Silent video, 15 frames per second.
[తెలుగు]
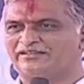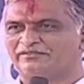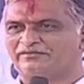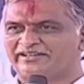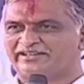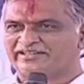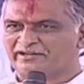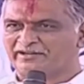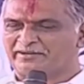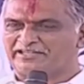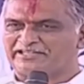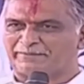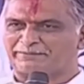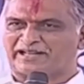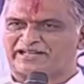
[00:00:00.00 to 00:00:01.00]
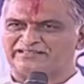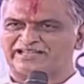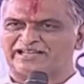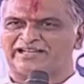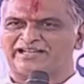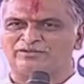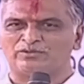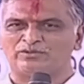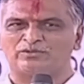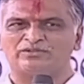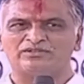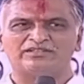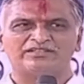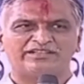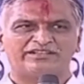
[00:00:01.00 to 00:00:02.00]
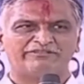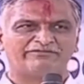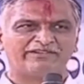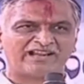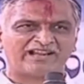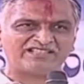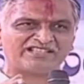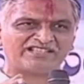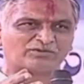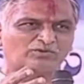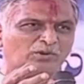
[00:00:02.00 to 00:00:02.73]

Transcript: వెనుకబడ్డ ప్రాంతాలకు ఇవ్వాల్సిన